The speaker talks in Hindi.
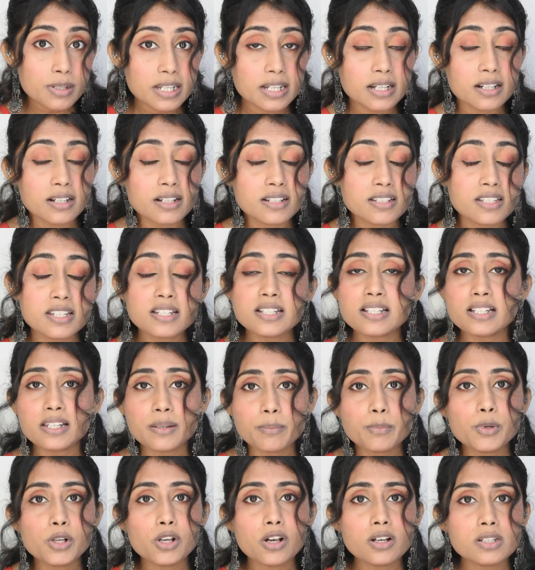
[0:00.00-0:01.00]
जिस लिप
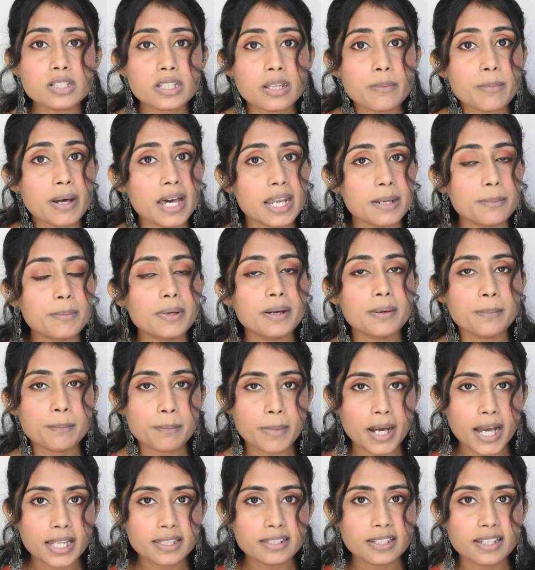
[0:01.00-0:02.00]
ग्लॉस के बारे में हम बात
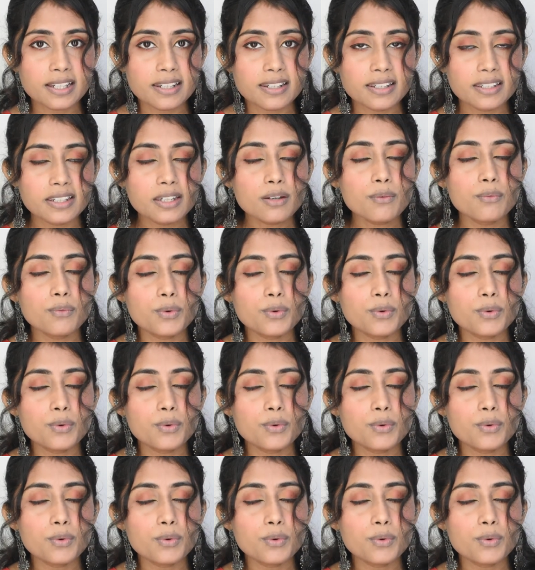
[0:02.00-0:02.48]
करेंगे वो